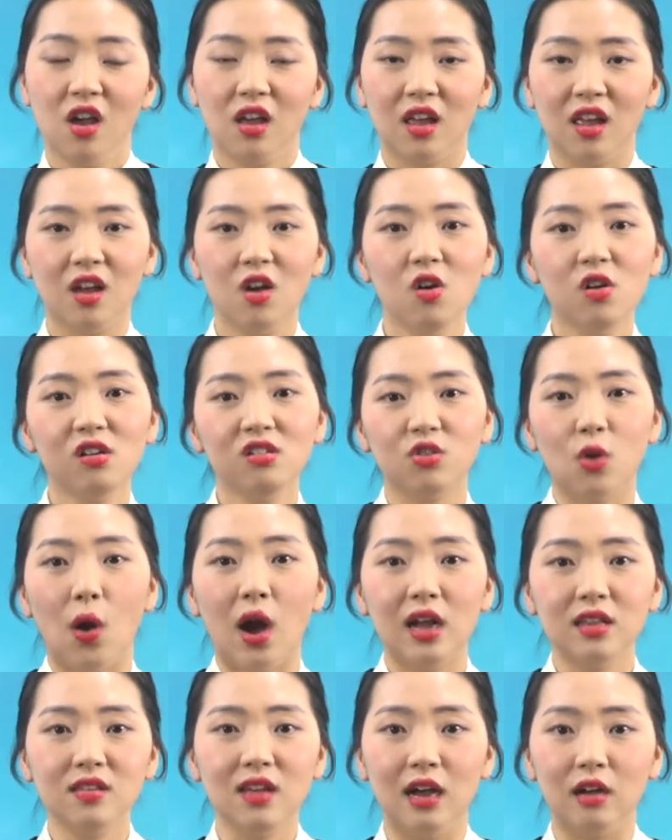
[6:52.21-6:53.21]
이거를
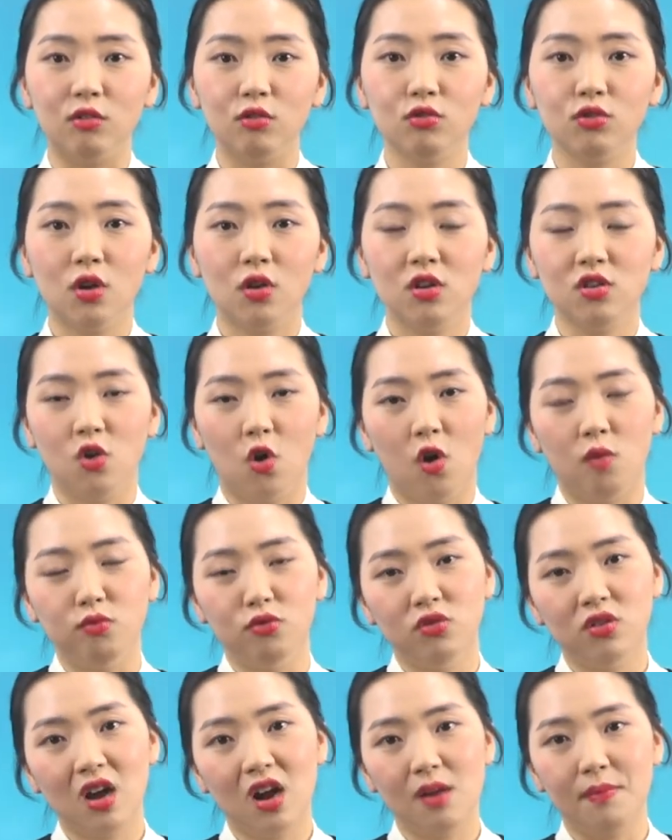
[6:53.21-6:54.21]
정하지 않고서는 영어
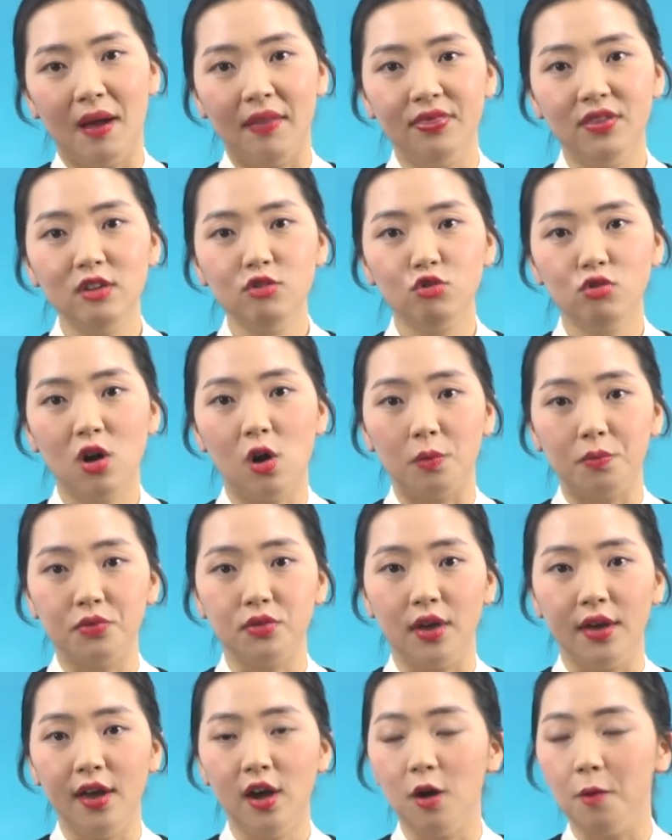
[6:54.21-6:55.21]
문장을 만들 수가
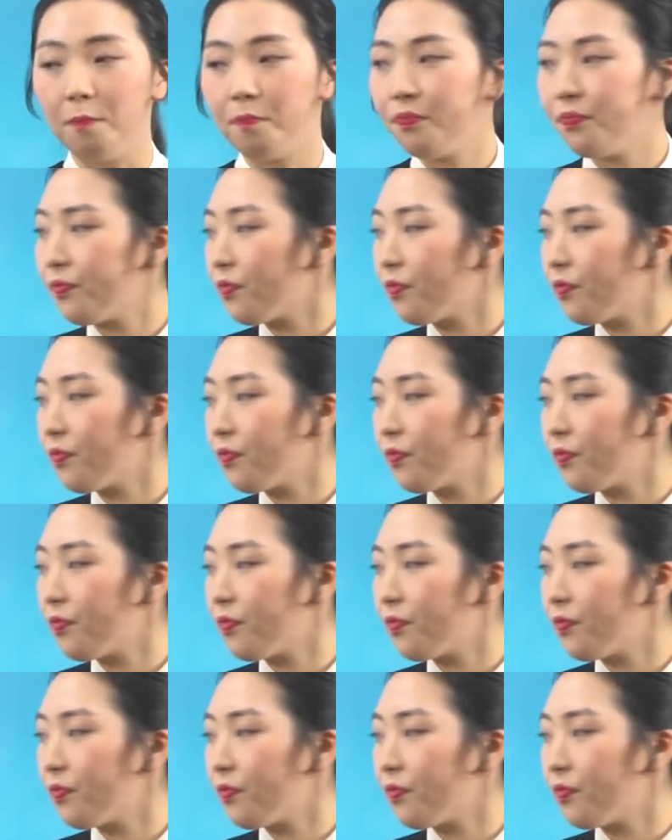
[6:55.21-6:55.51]
없어요.